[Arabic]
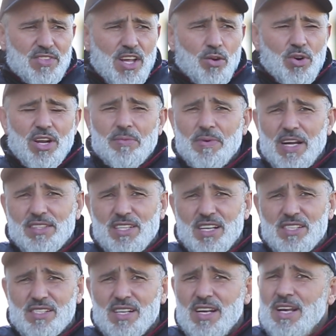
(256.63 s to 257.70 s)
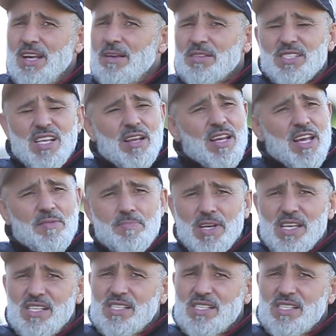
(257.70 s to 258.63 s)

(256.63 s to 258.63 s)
الدوره 14 حتى لاعب ما